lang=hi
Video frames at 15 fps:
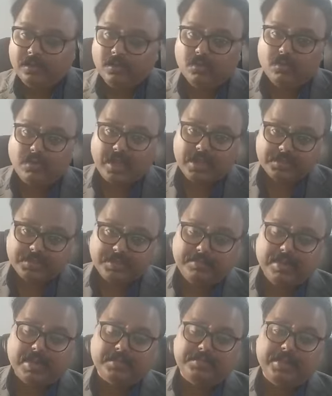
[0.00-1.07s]
लोगों का
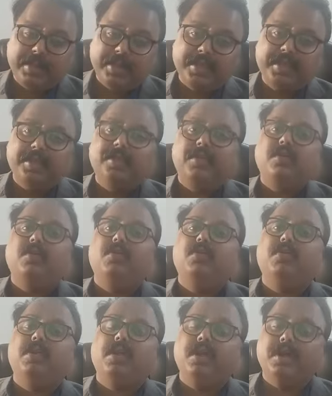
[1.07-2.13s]
आशीर्वाद मिले
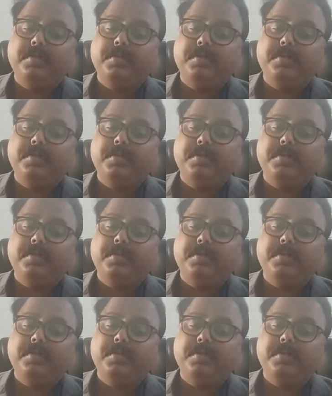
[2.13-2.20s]
और